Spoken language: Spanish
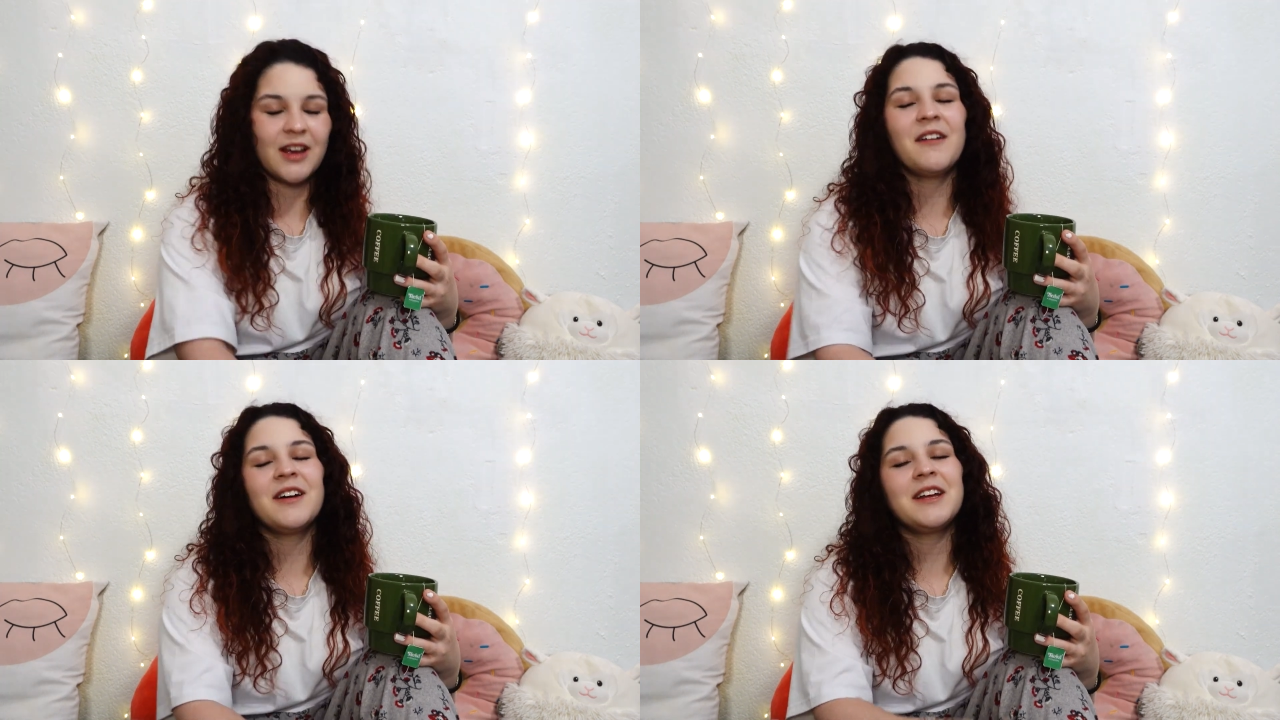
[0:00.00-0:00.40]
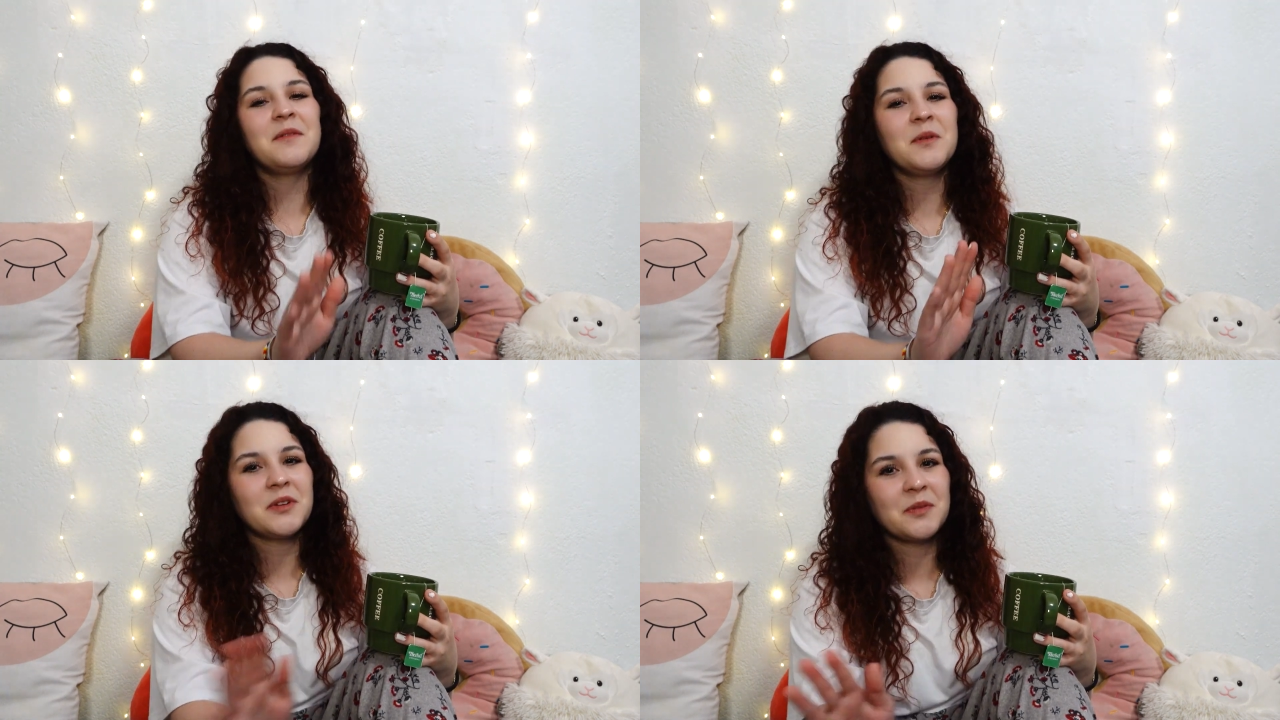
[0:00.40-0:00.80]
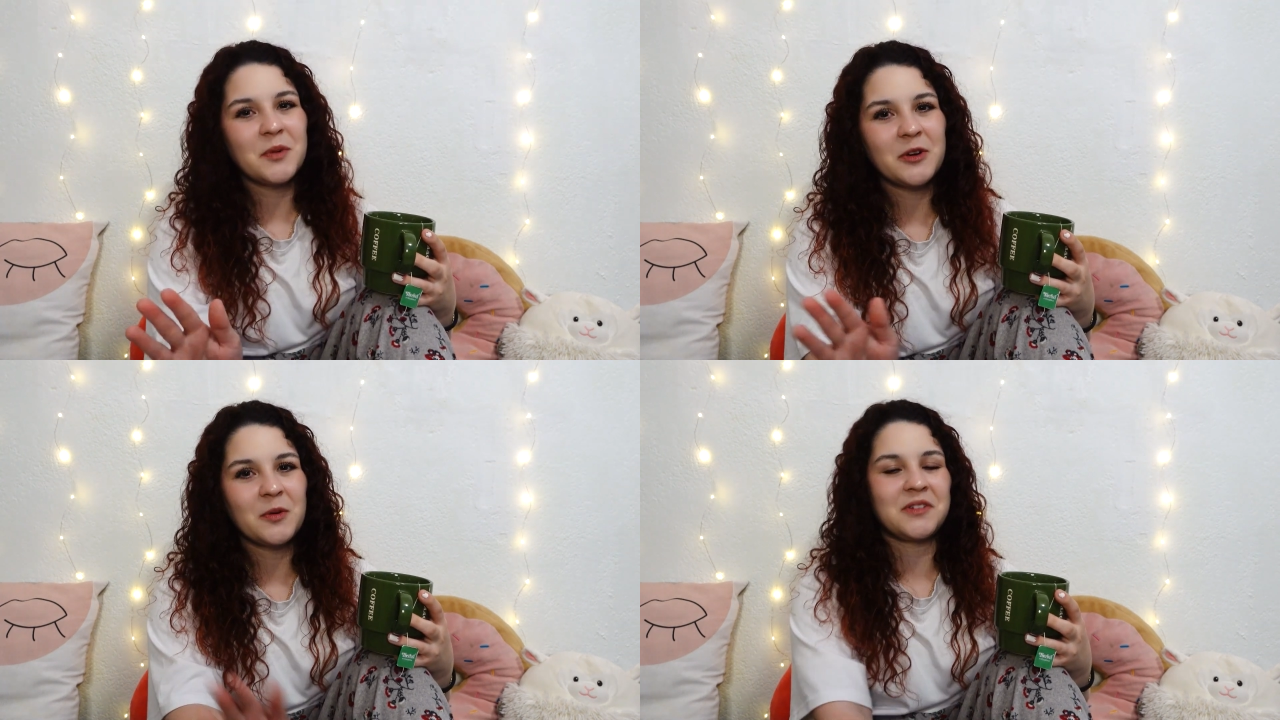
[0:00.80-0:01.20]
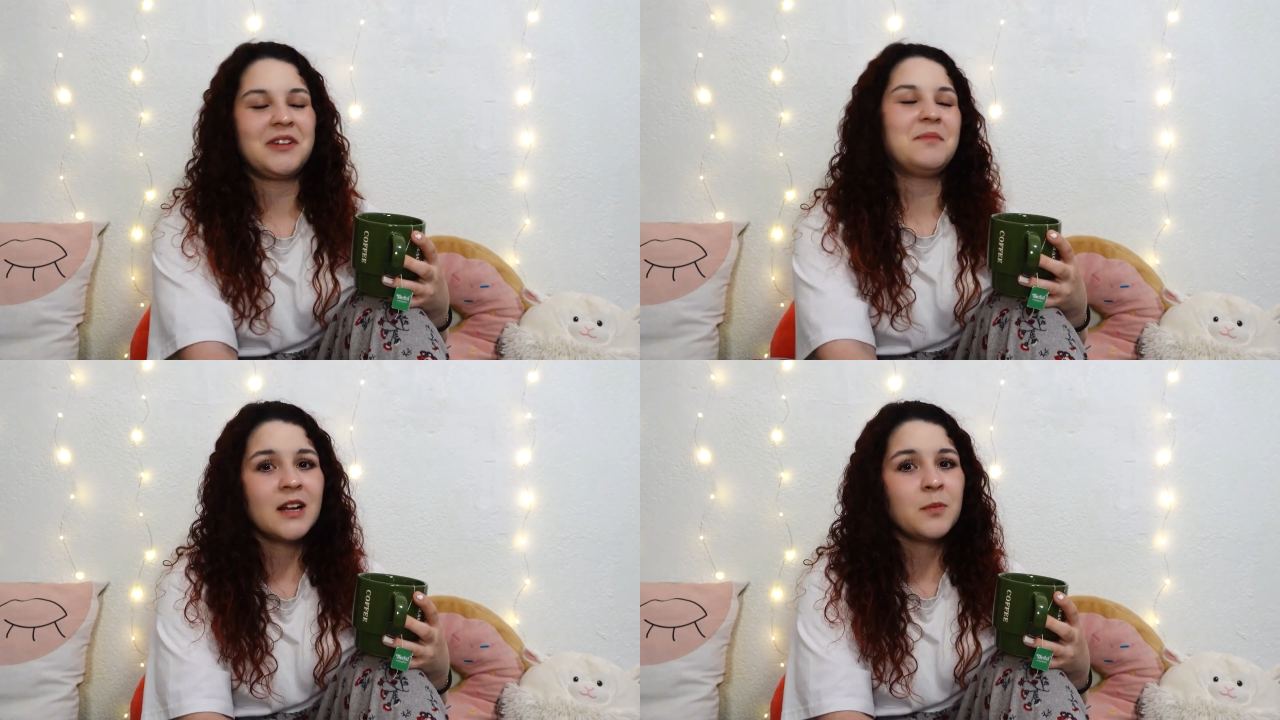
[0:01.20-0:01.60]
A ver, ya me puse muy
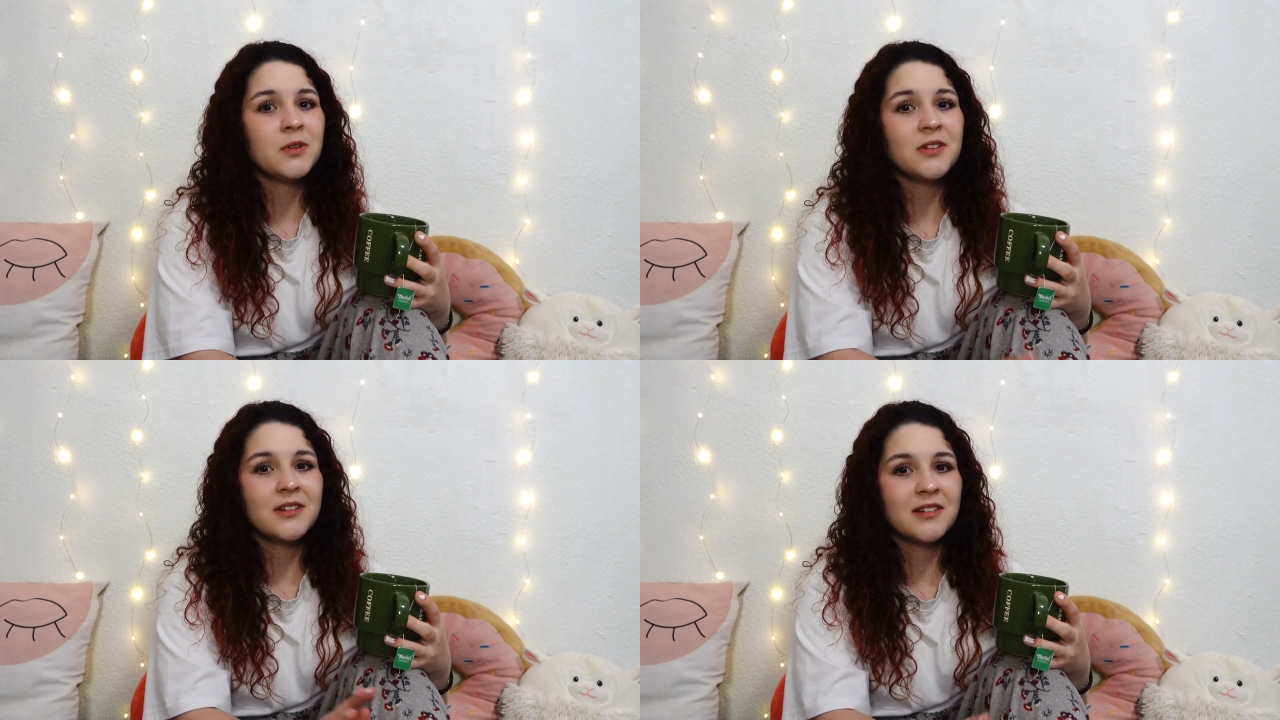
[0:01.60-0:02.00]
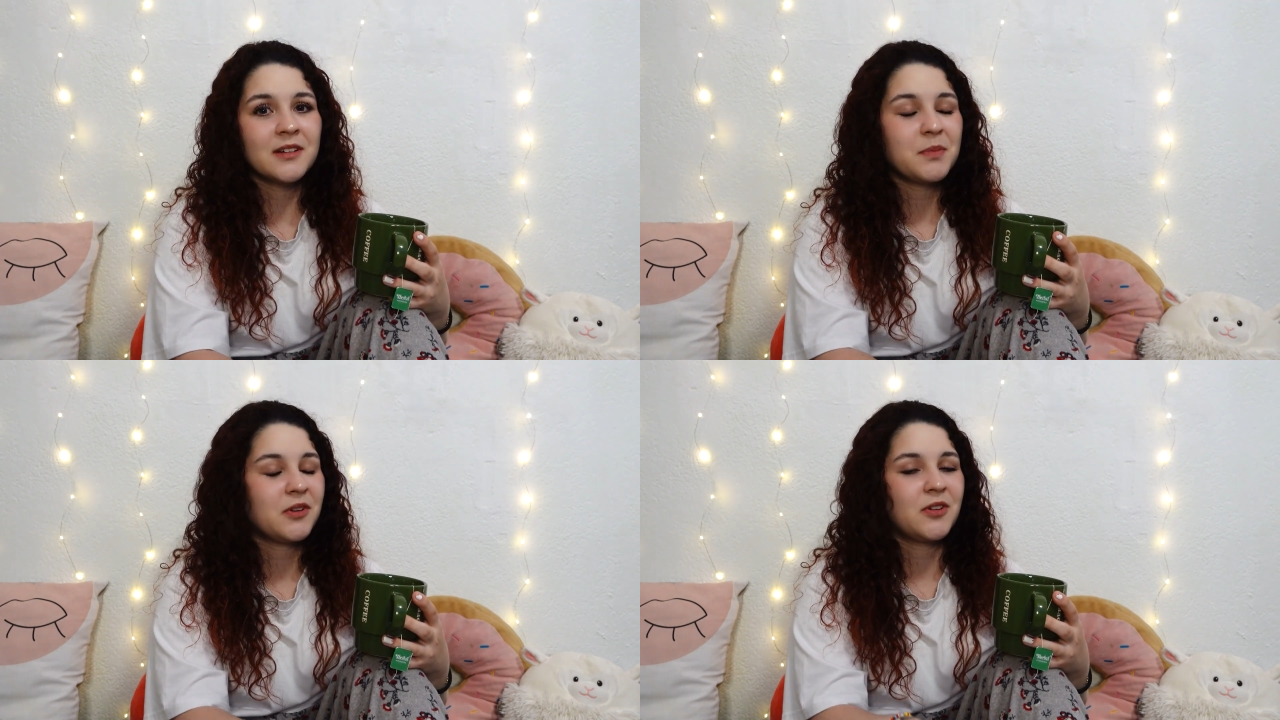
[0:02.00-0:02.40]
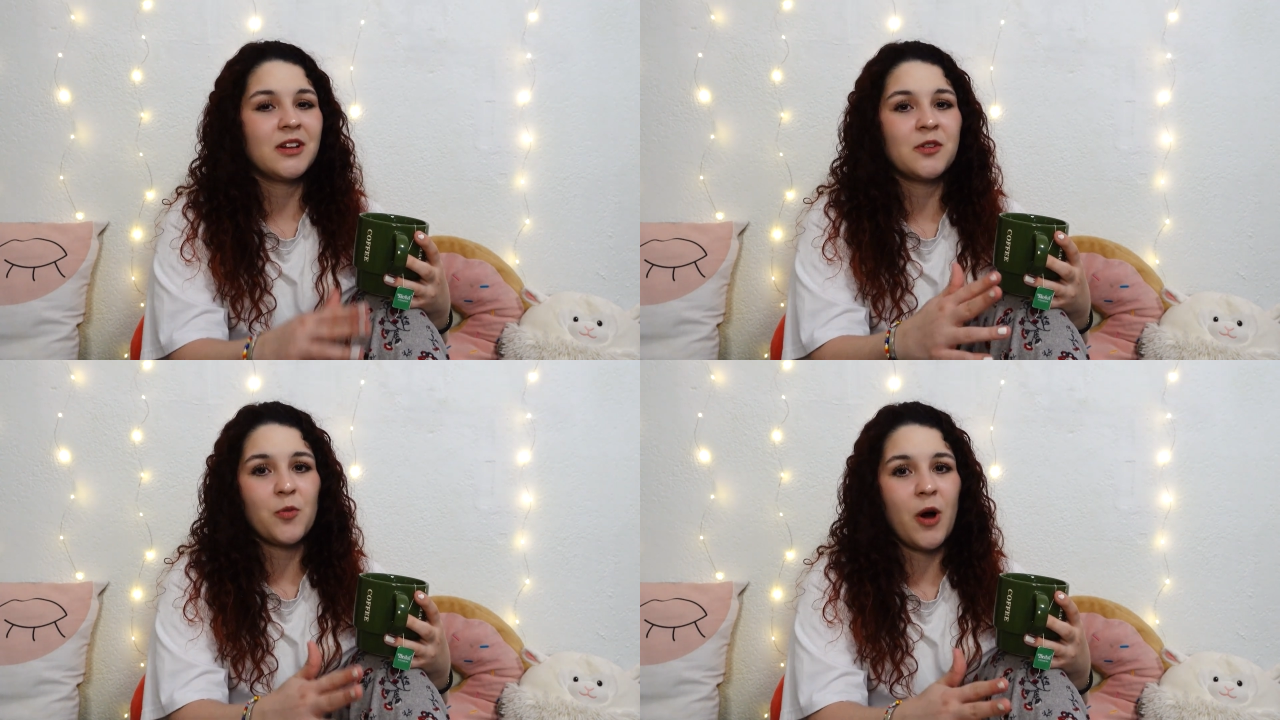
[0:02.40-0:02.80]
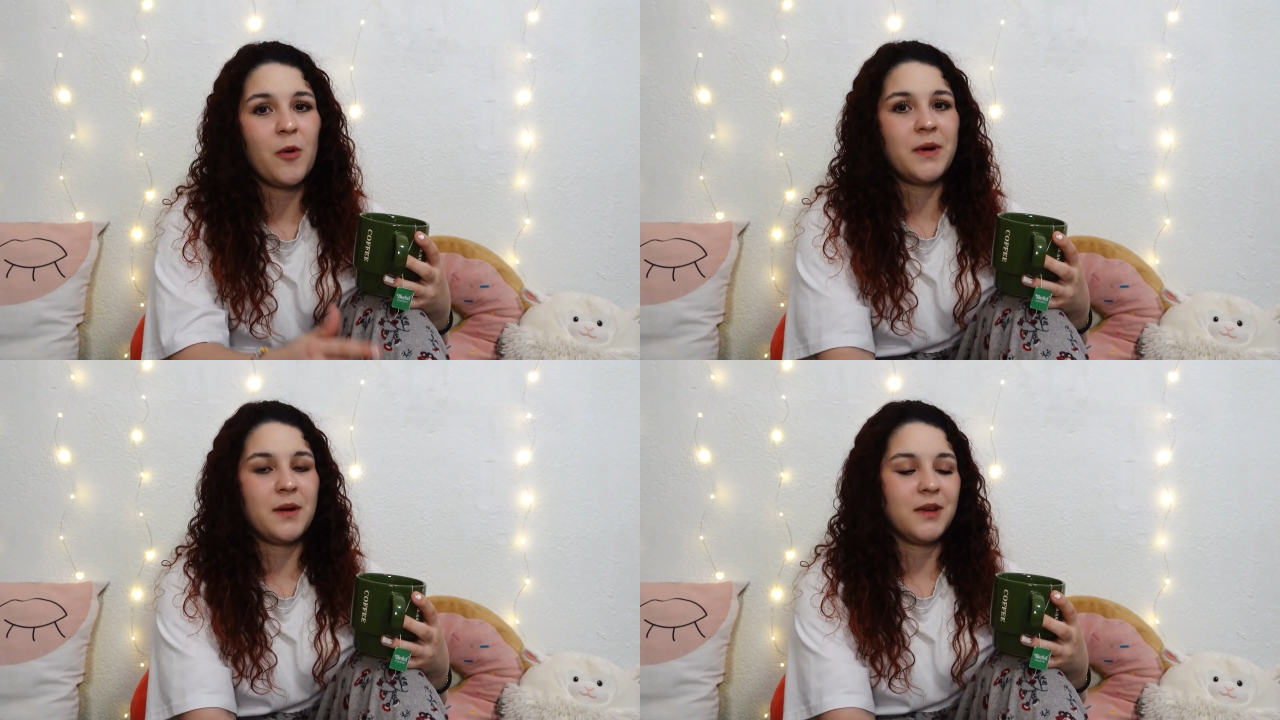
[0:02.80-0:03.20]
cursi. El punto es que esta persona es
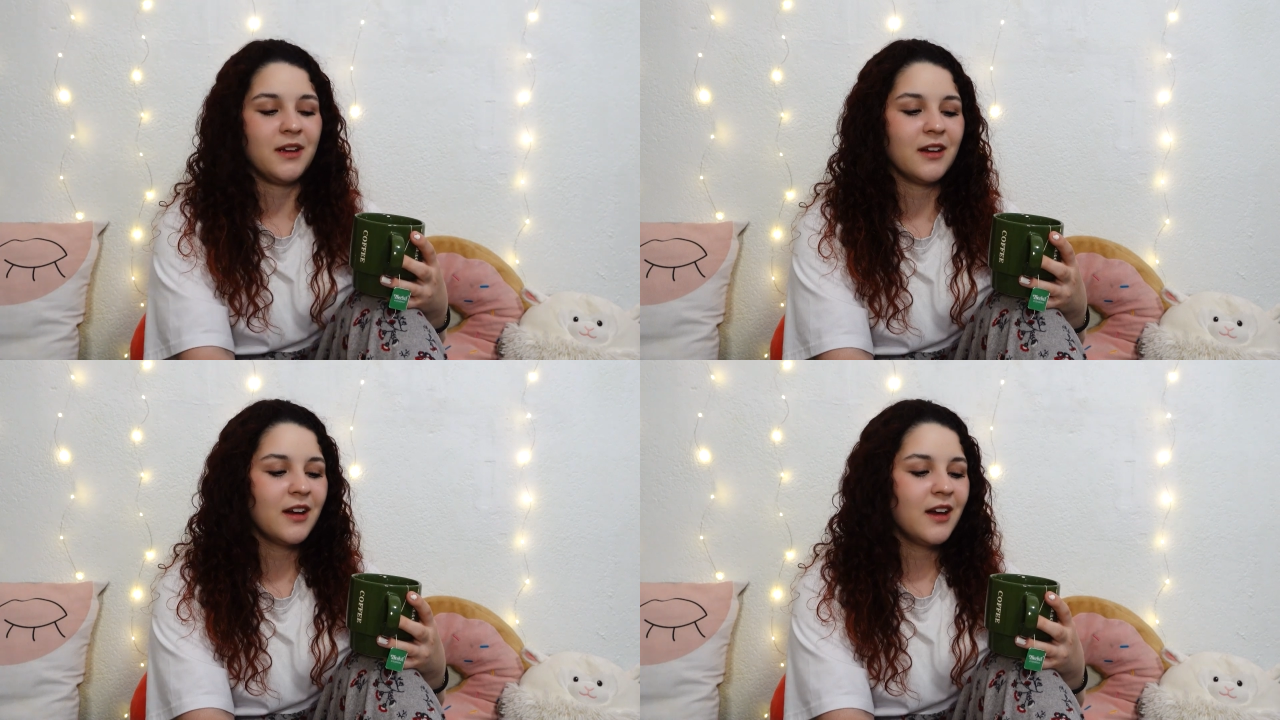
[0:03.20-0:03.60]
wow para mí.